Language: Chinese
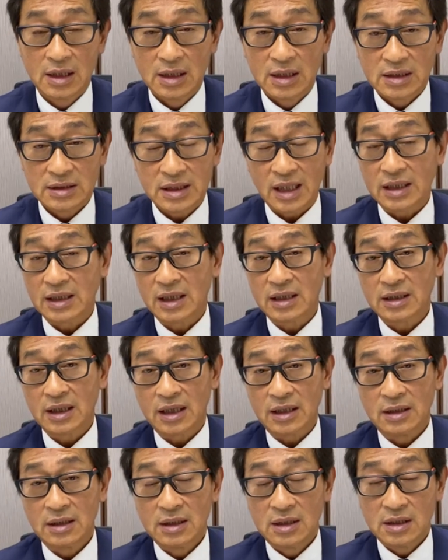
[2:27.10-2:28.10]
再看
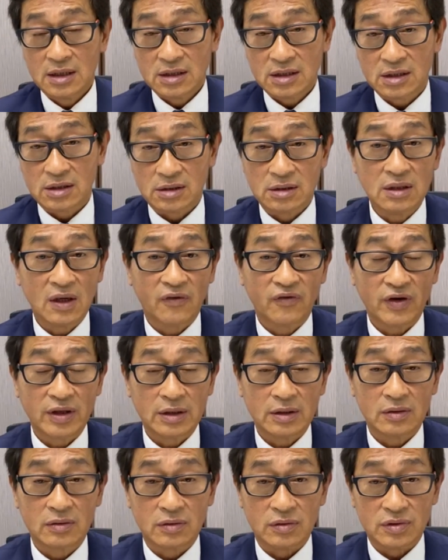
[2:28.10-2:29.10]
看十月份
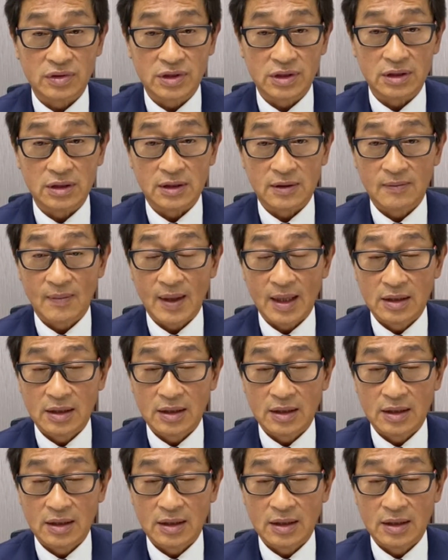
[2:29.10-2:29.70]
的股市，